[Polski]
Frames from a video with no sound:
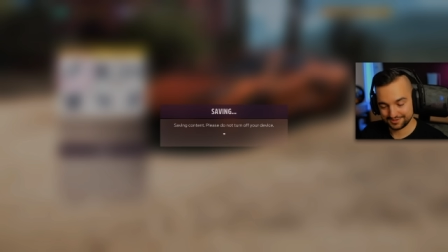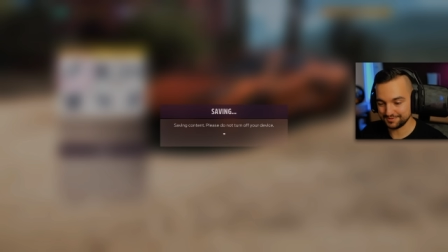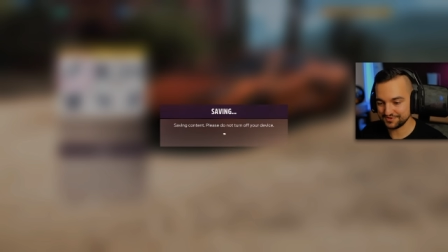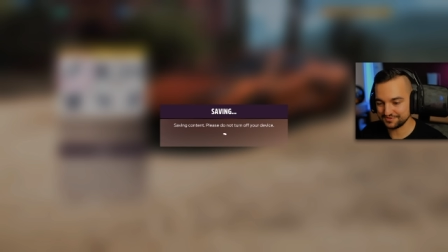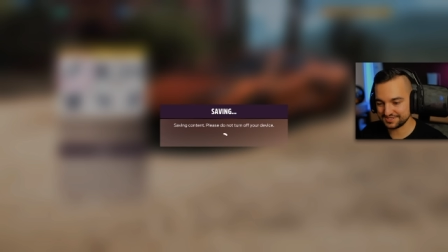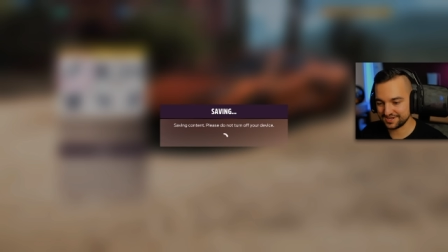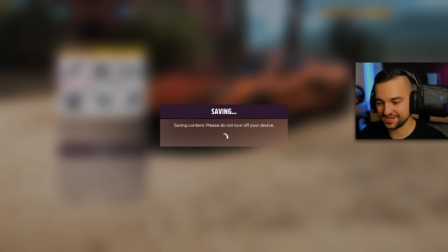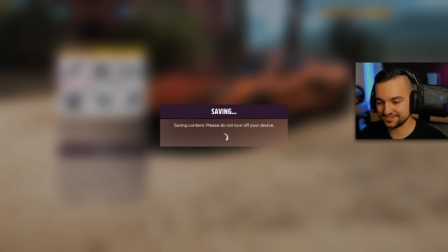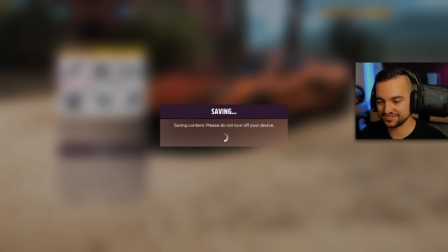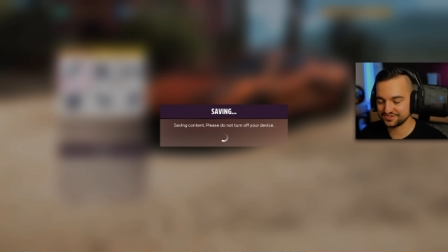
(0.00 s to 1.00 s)
No powinno
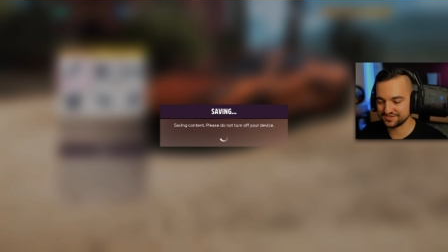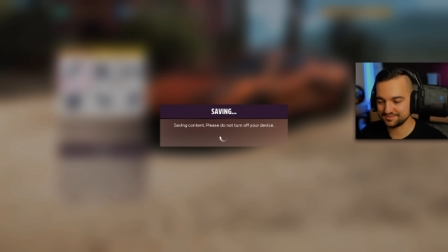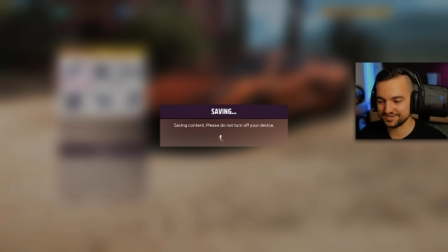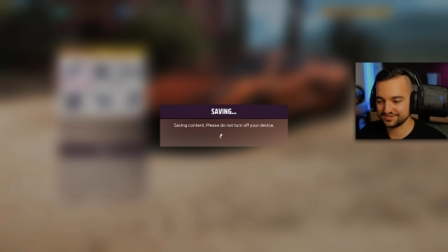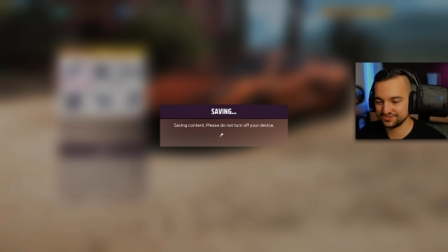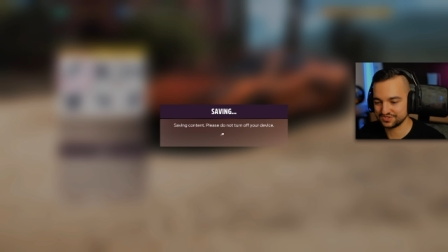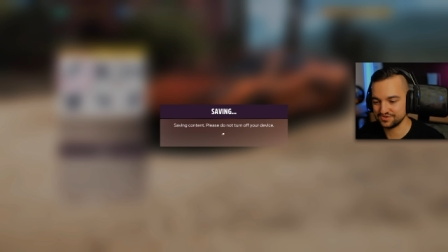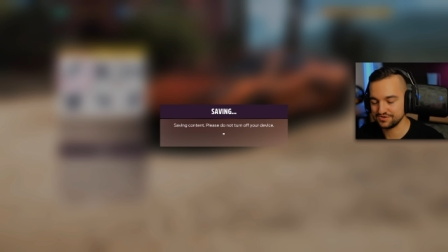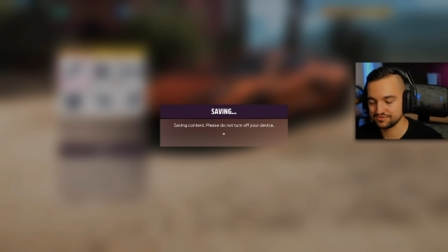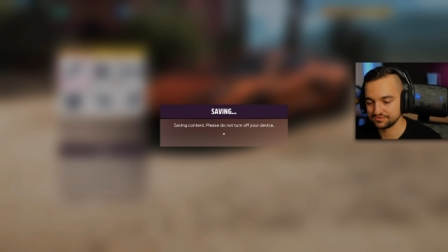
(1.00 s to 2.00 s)
wystarczyć do zrobienia tego
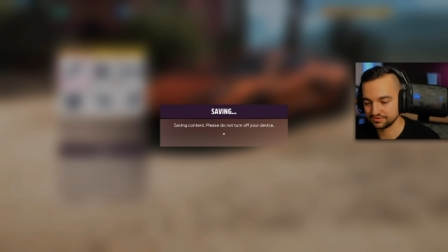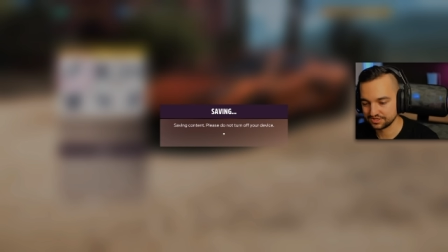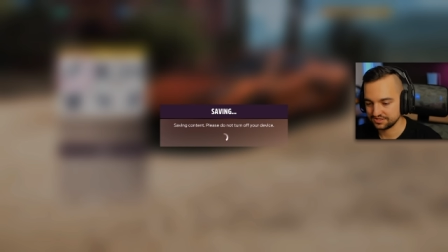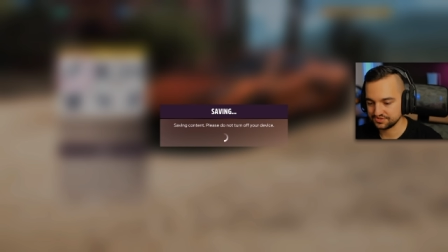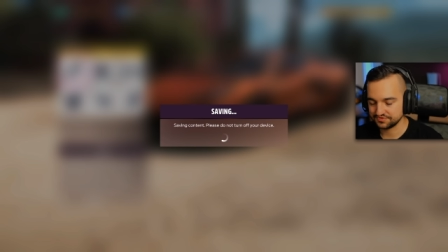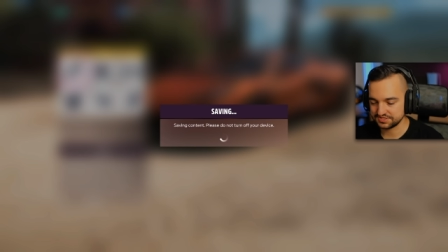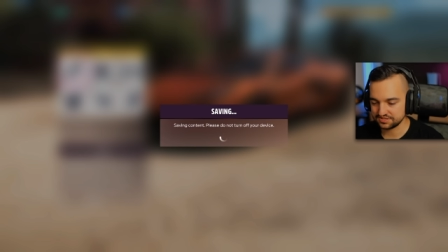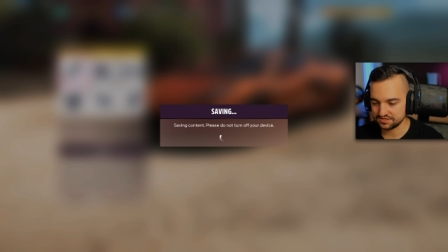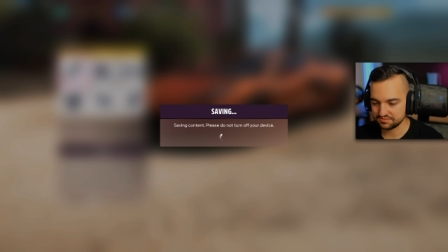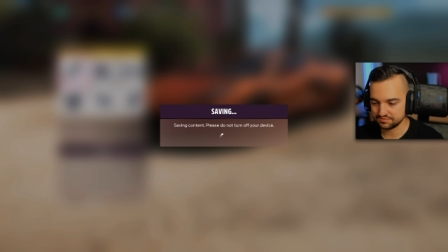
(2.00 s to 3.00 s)
skoku. A czy w
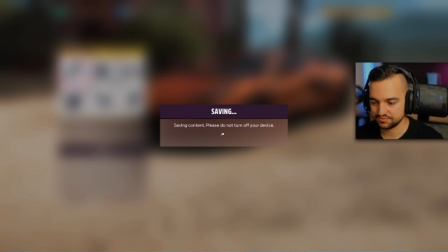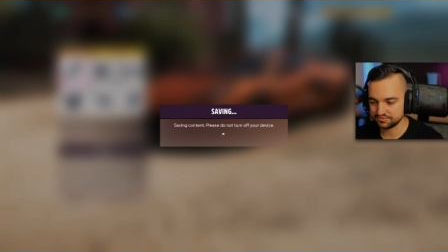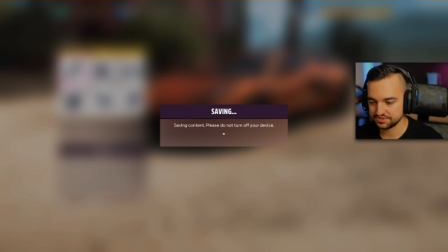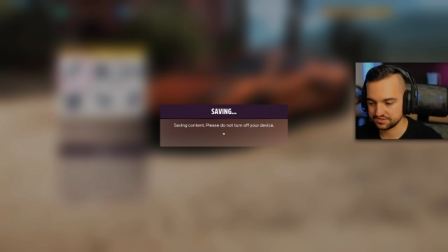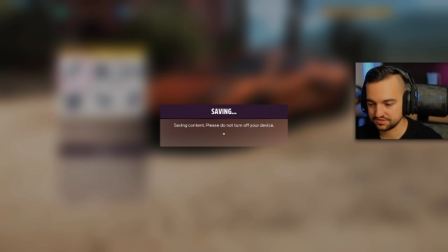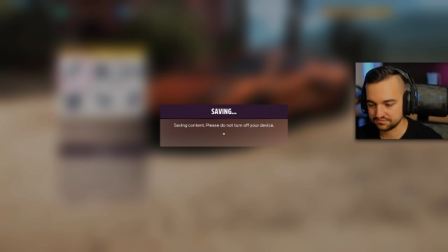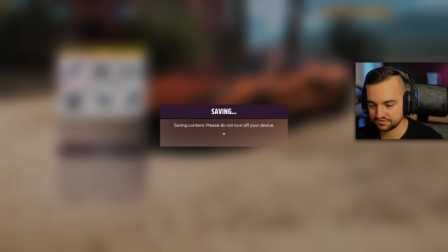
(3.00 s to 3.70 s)
S1 chyba było przed tym?